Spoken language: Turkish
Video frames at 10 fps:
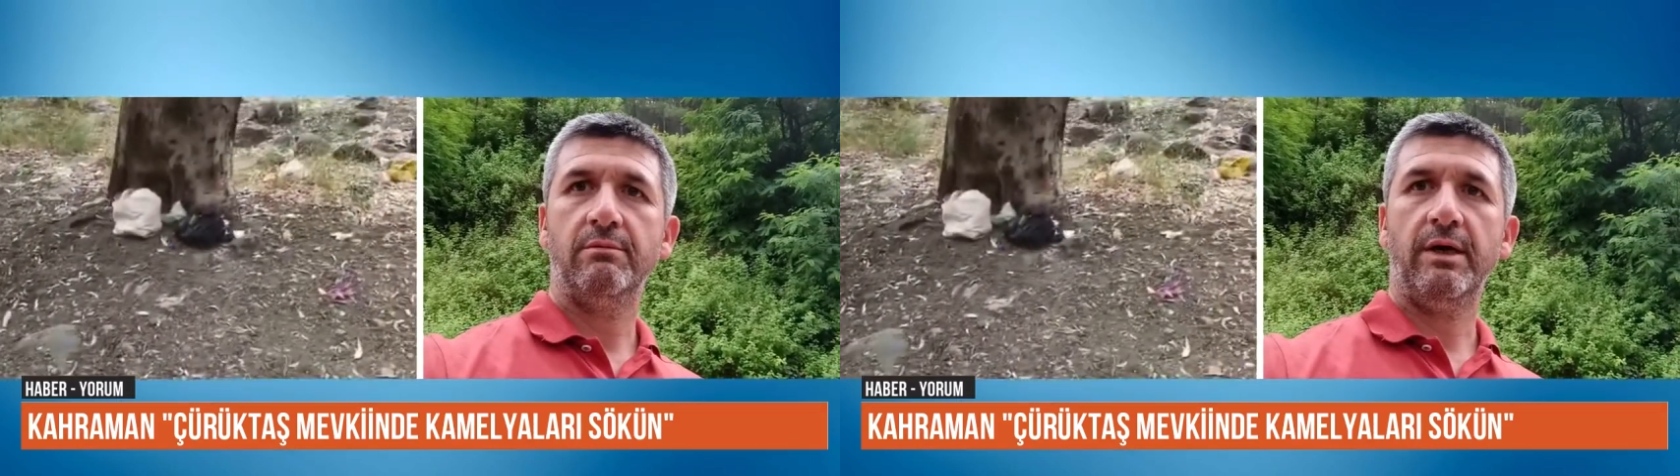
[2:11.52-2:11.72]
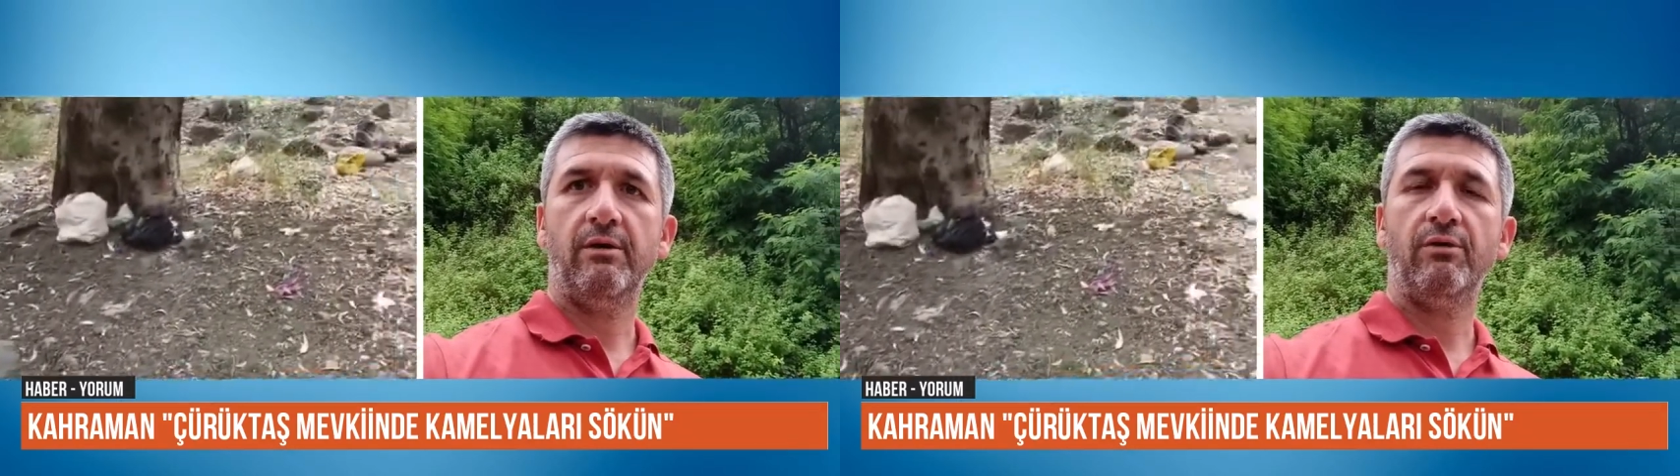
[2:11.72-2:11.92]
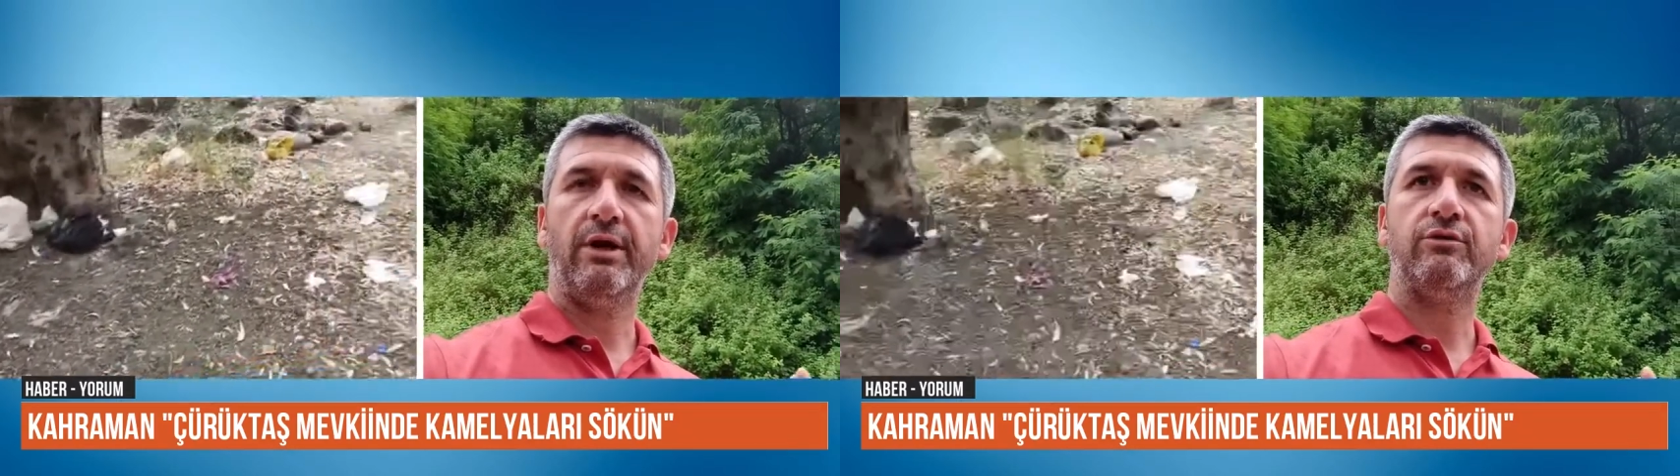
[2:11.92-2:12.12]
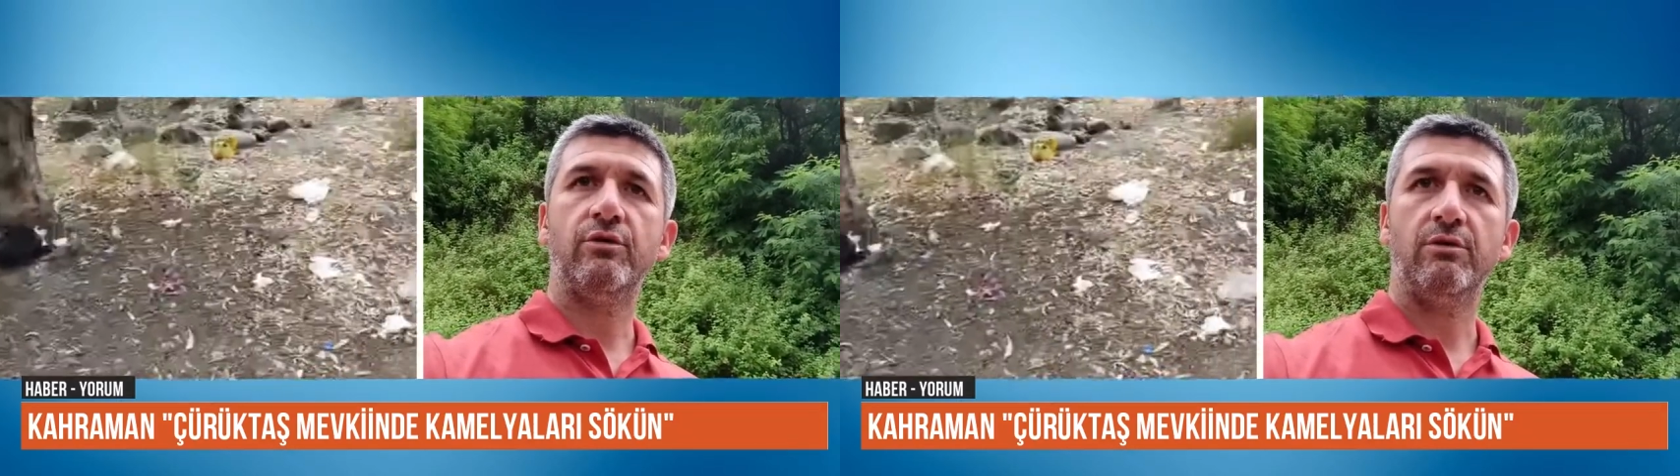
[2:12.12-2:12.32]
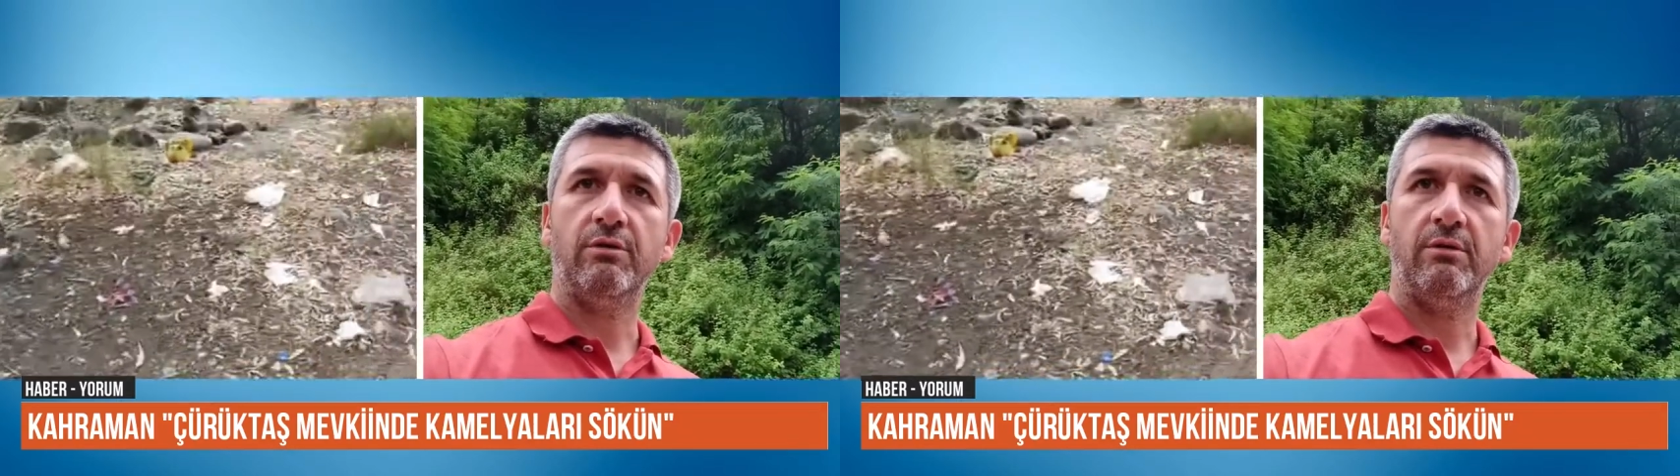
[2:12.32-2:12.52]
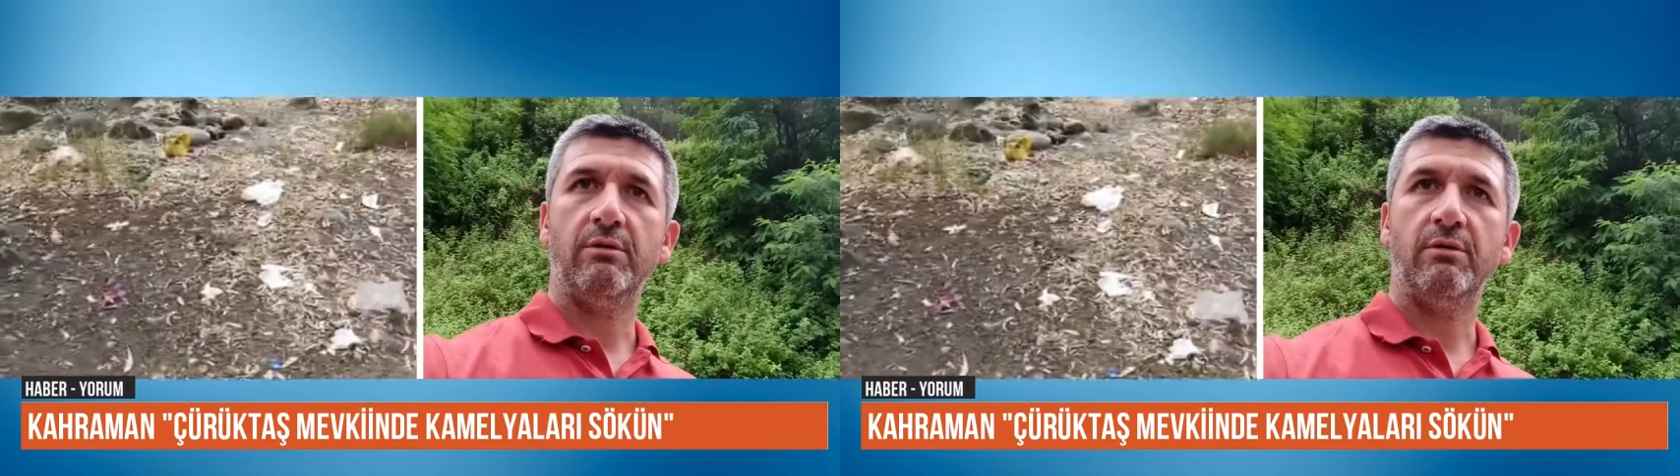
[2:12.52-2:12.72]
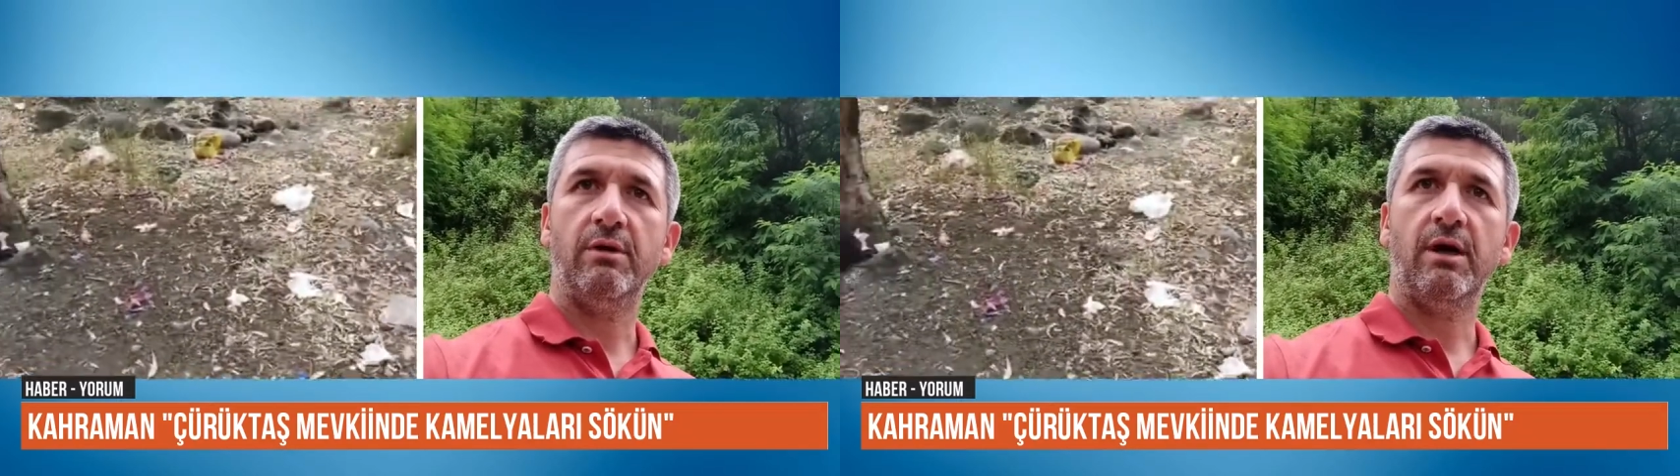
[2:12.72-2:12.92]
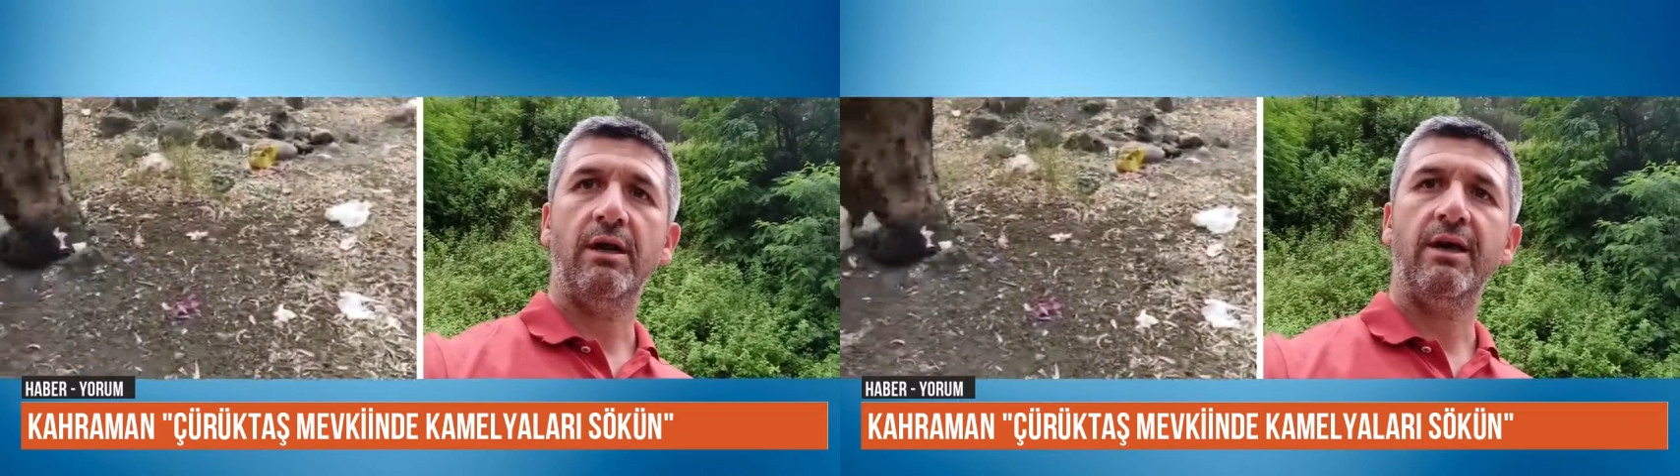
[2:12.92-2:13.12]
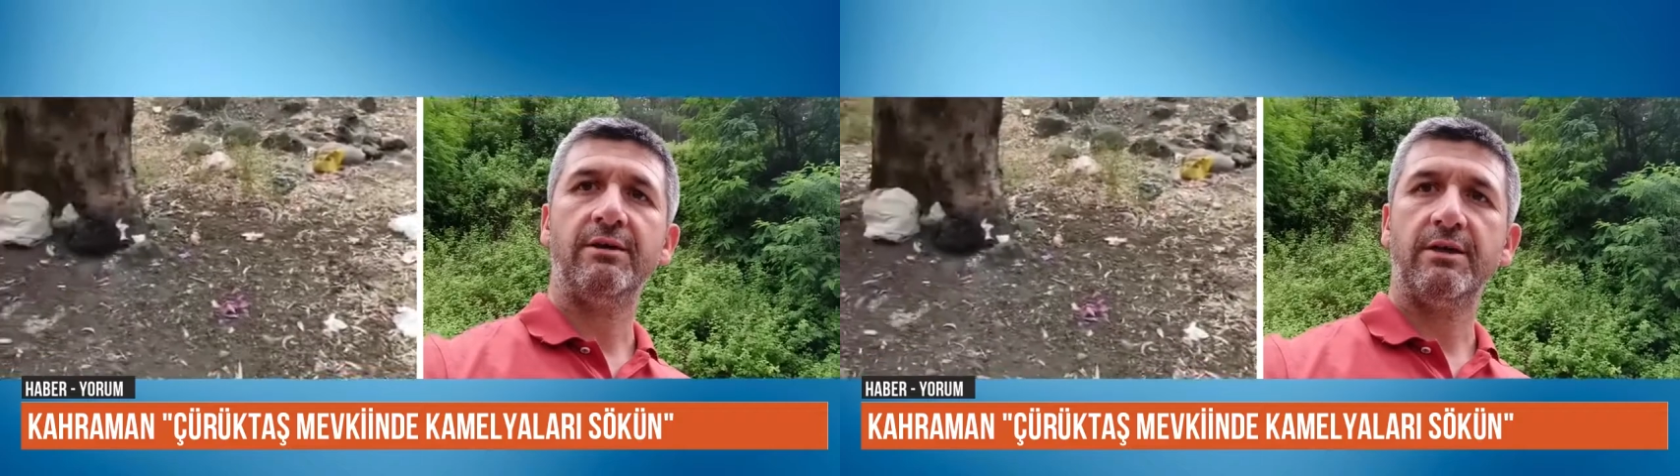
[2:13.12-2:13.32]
Yani orayı sökün. Allah